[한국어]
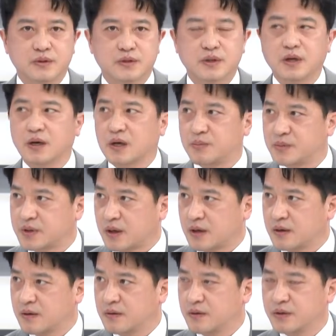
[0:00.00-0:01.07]

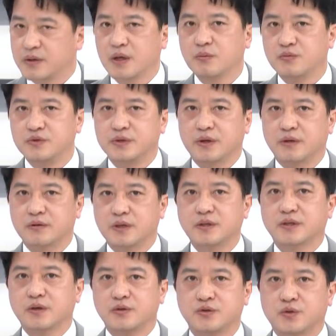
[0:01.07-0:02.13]
심각합니다. 이게 음. 문제예요.
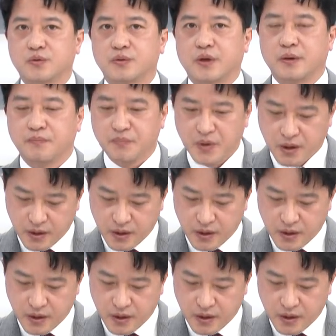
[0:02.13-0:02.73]
실적은 좋은데.